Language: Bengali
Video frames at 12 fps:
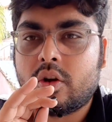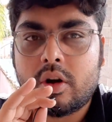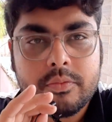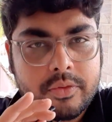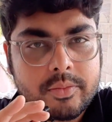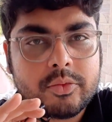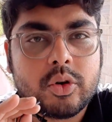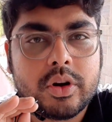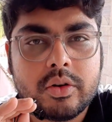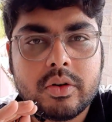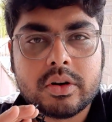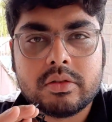কনফার্ম
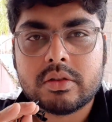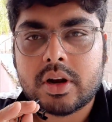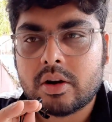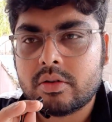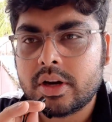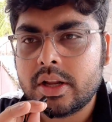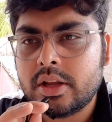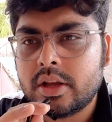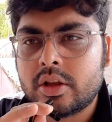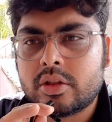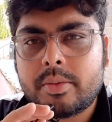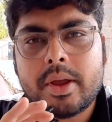ধরে নেওয়ার কোনো কারণ নেই
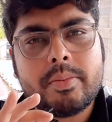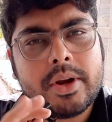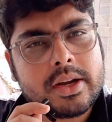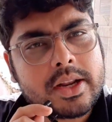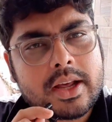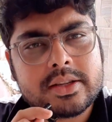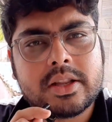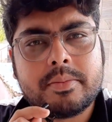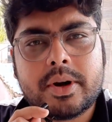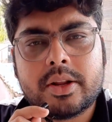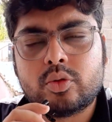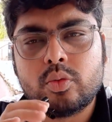তবে এই প্লেয়ারটা আসতে
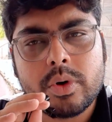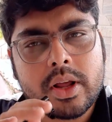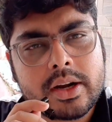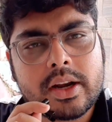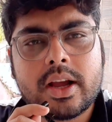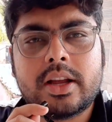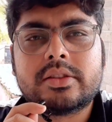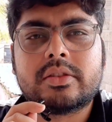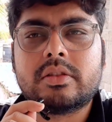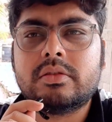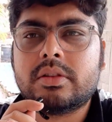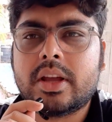পারে তোমরা একটা কাজ
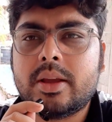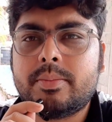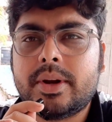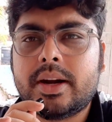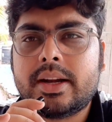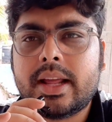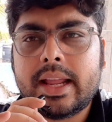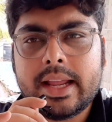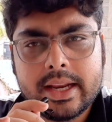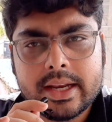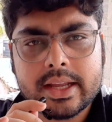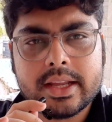করো এই প্লেয়ারটা
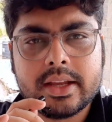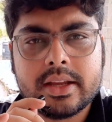এলে